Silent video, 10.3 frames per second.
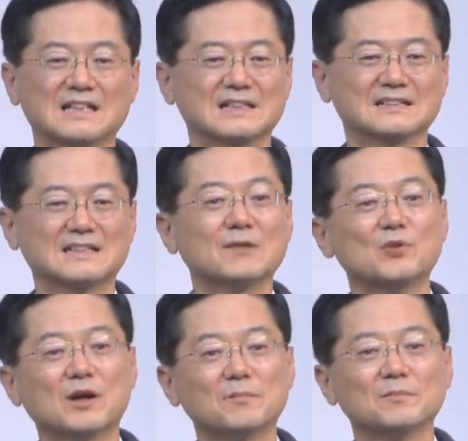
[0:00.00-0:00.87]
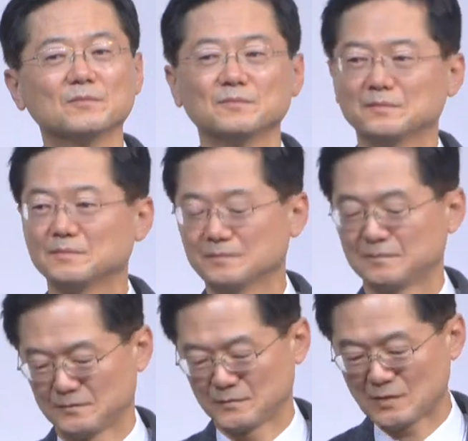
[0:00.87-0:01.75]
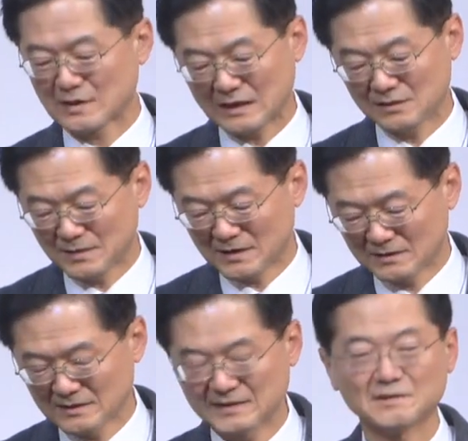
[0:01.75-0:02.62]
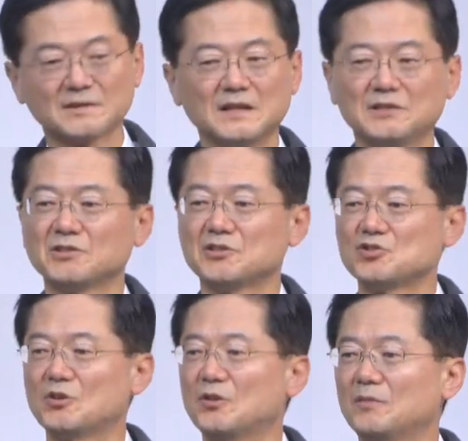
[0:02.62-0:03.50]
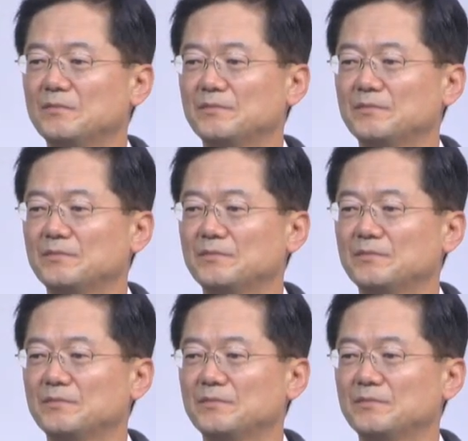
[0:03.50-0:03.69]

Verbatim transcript: 사모함과 갈망 같은 게 있는 거죠.